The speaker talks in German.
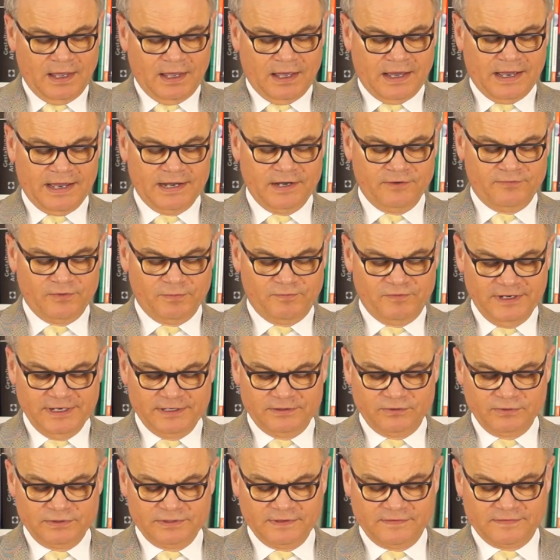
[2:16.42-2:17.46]
eine
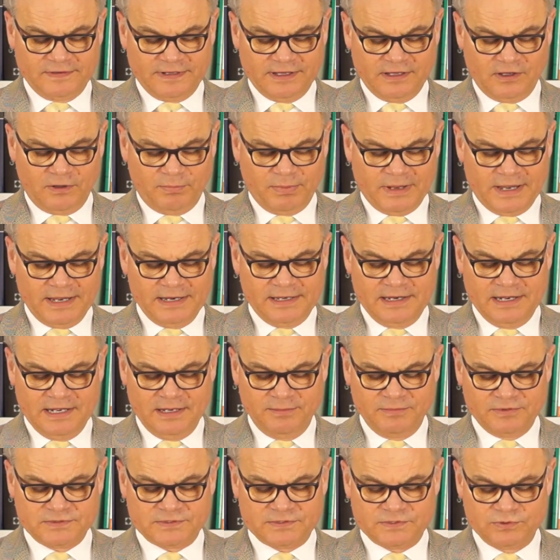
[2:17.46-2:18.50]
Verpflichtung des
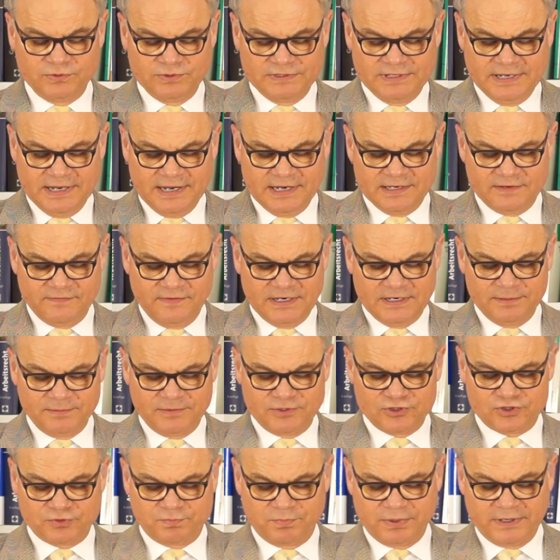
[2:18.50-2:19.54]
Arbeitnehmers, zu jedwedem
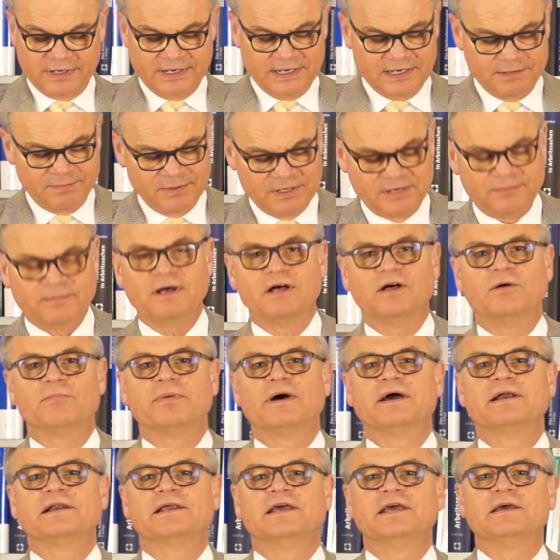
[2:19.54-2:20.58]
Gespräch mit dem
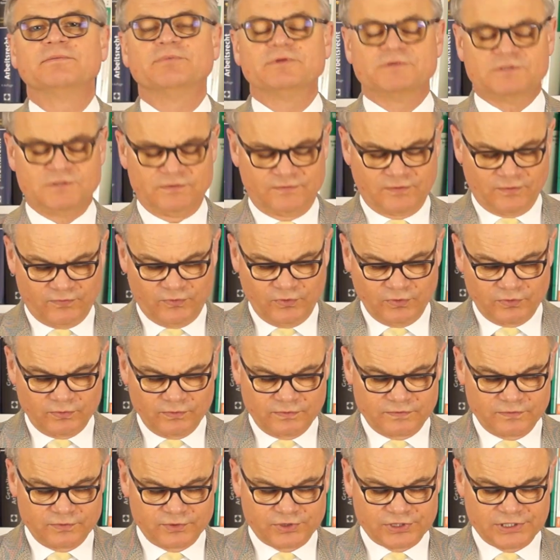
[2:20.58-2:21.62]
Arbeitgeber zur
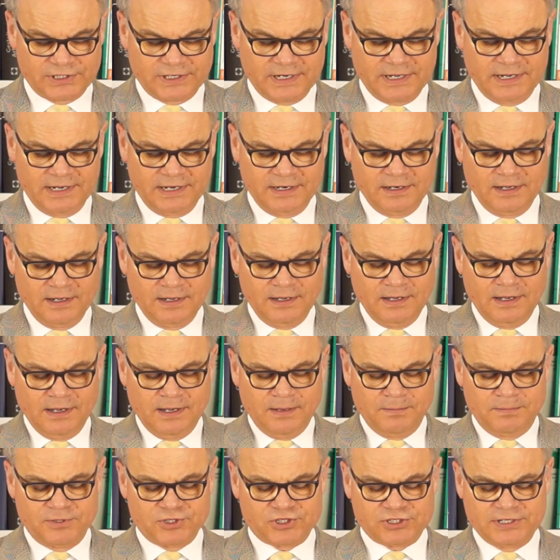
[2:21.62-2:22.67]
Verfügung zu stehen,
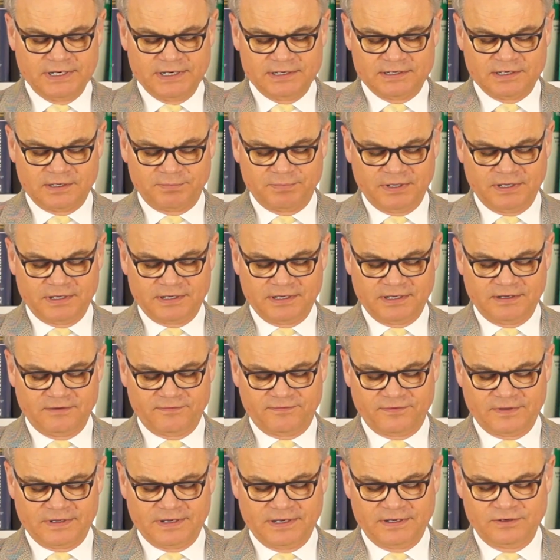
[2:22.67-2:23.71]
besteht nach
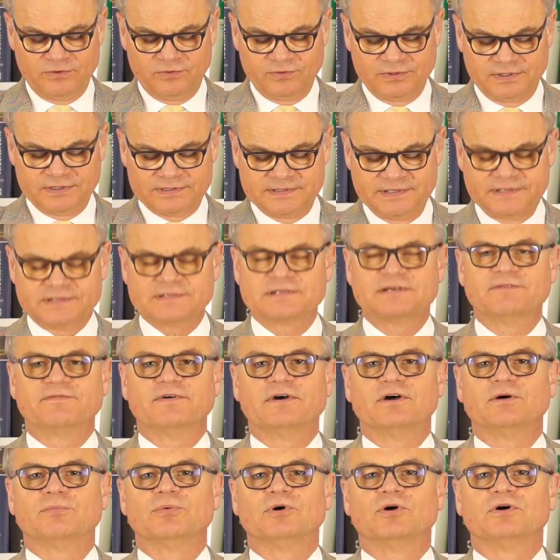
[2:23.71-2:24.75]
106
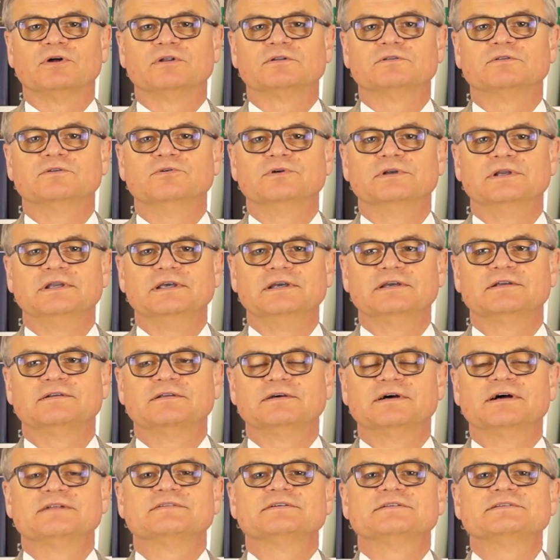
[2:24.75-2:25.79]
Gewerbeordnung nicht.
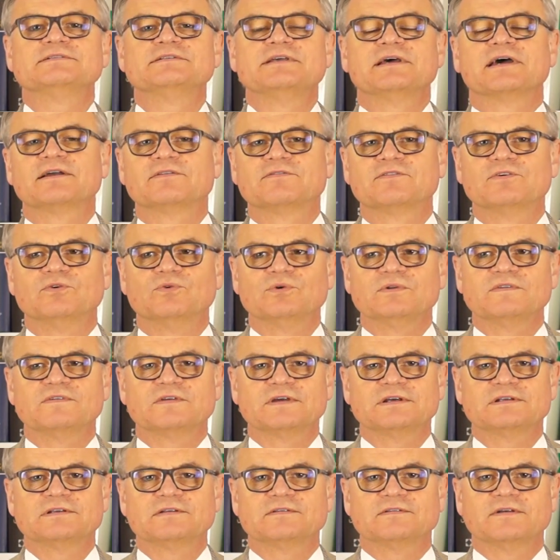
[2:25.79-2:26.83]
Also das
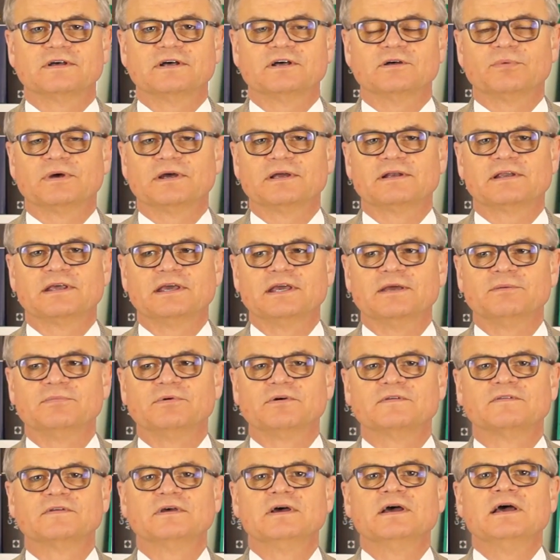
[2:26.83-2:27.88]
Direktionsrecht des
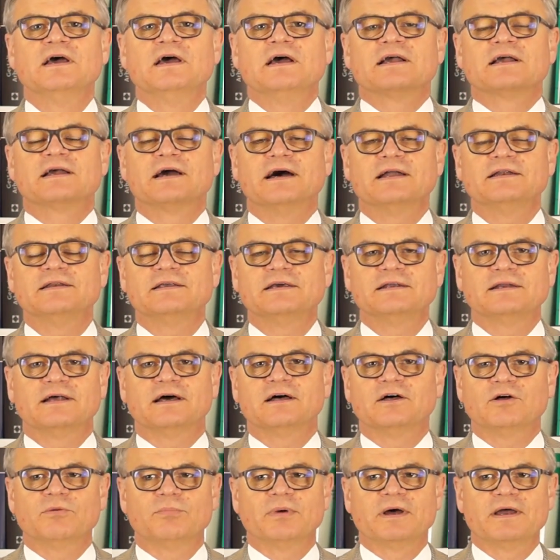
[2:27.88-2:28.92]
Arbeitgebers kann den
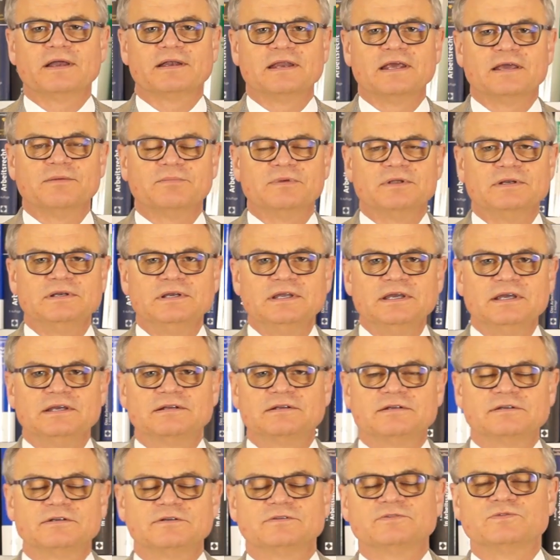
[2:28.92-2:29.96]
Arbeitnehmer
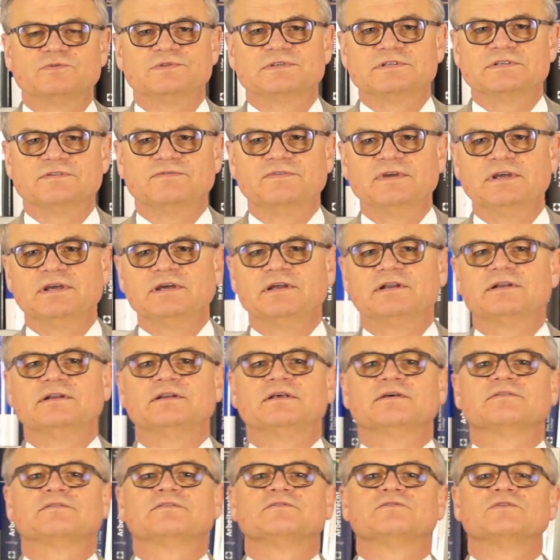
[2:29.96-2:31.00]
nicht dazu zwingen,
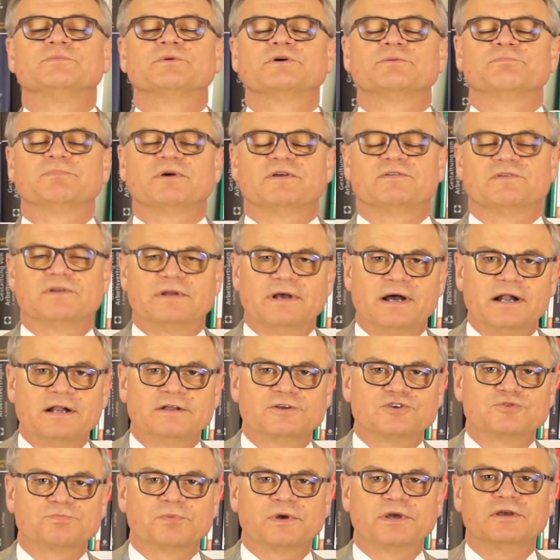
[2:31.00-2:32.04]
dass er zum
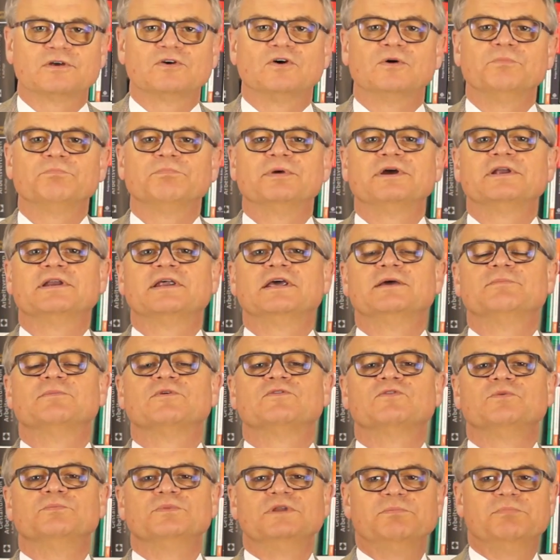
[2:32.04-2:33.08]
Personalgespräch kommt, bei dem
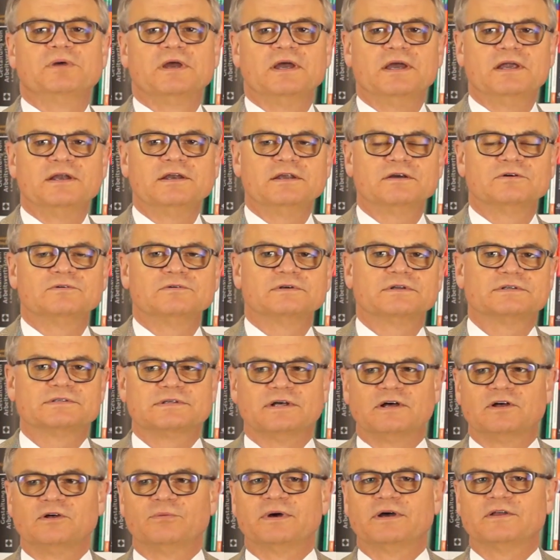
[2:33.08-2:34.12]
es um die Beendigung des
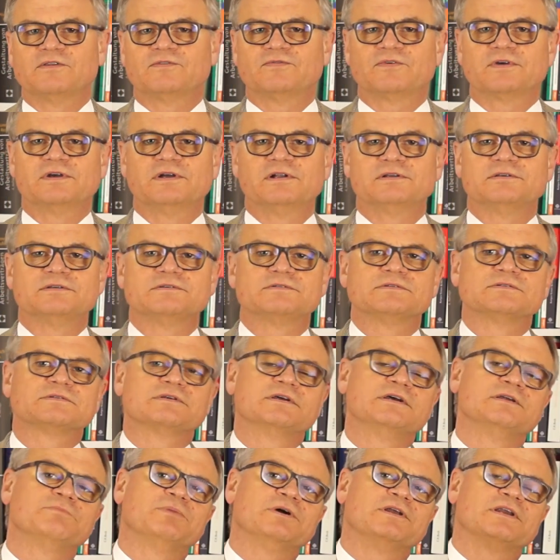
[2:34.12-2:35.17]
Arbeitsverhältnisses
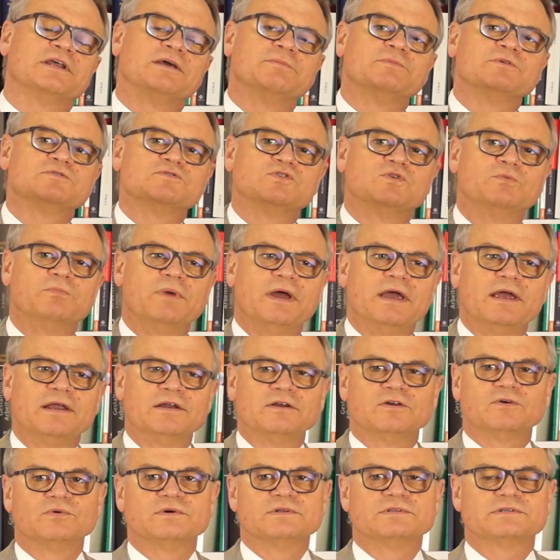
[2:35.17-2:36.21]
geht, bei dem es um
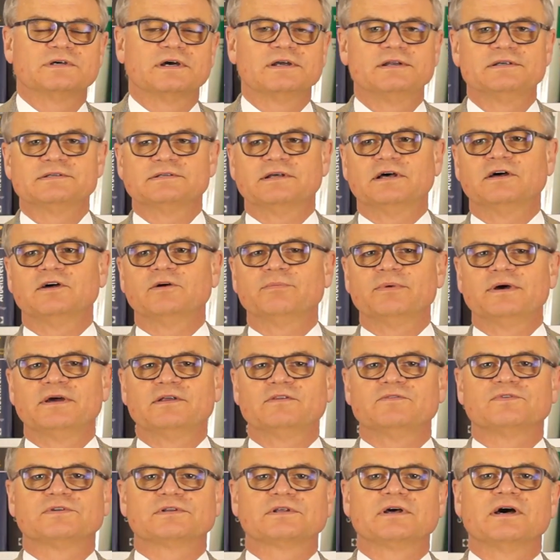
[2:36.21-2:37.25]
Änderungen seines
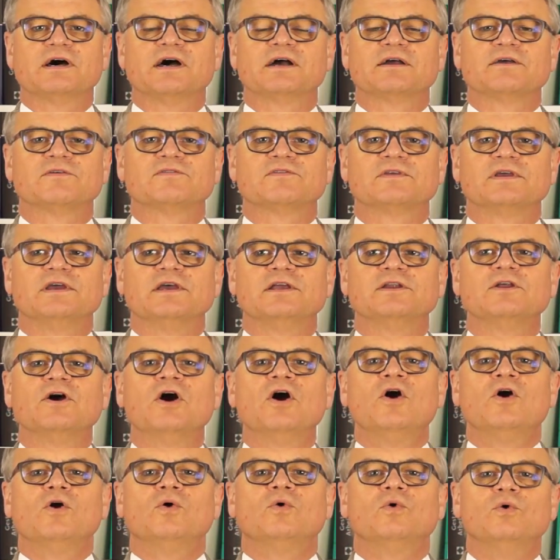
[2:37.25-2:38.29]
Arbeitsvertrages geht
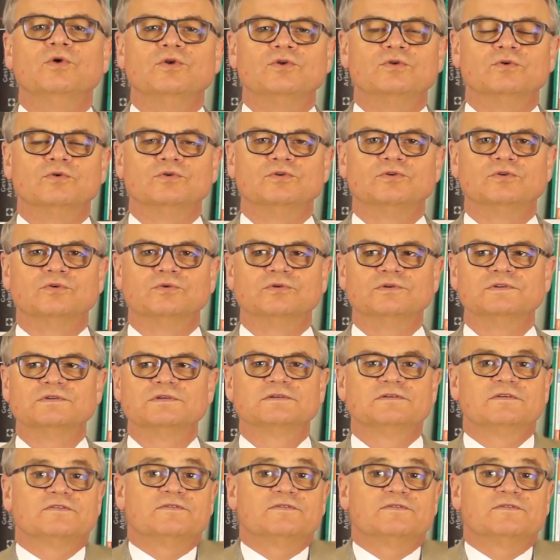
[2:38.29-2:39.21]
und, und, und.